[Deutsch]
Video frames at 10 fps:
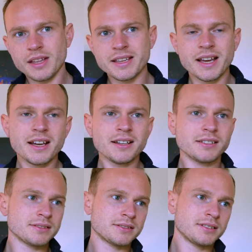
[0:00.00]

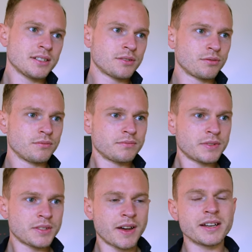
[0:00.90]
ja, also
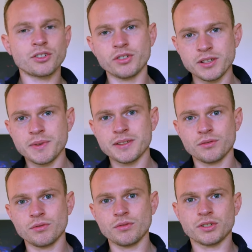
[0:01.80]
das war nicht schon immer
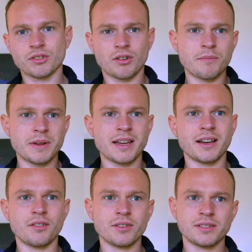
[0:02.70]
so, ich komme
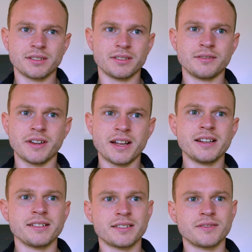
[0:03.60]
eher aus äh,
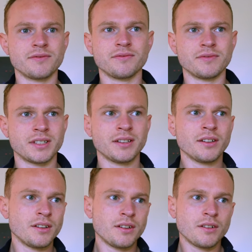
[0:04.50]
Verhältnissen, wir
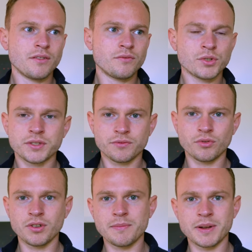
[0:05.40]
wussten
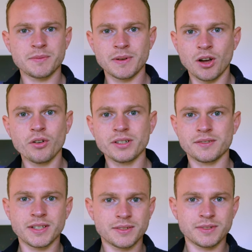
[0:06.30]
früher manchmal auch
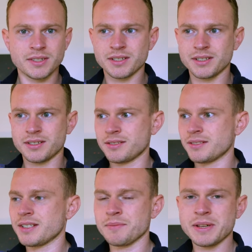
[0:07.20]
nicht, was wir äh,
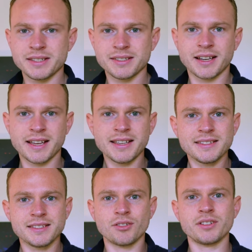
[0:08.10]
am nächsten Tag
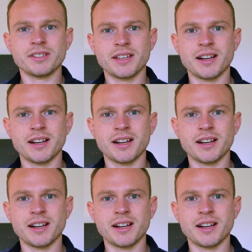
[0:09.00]
essen sollten.